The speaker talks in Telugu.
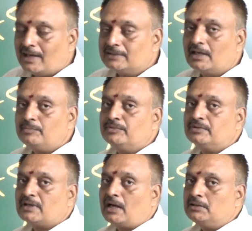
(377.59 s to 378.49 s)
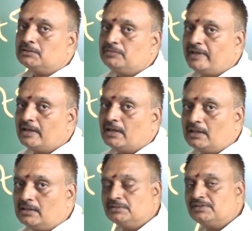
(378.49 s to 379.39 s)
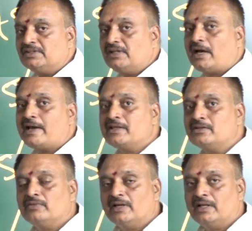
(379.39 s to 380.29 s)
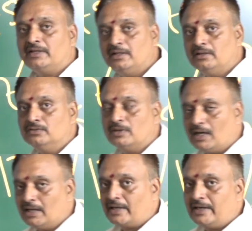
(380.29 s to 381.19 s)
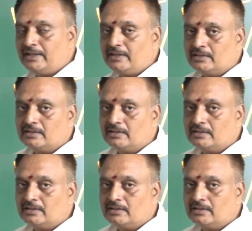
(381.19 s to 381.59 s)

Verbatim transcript: దాదాపు నాలుగు వేల నుంచి ఐదు వేల ఇల్లు ఆల్రెడీ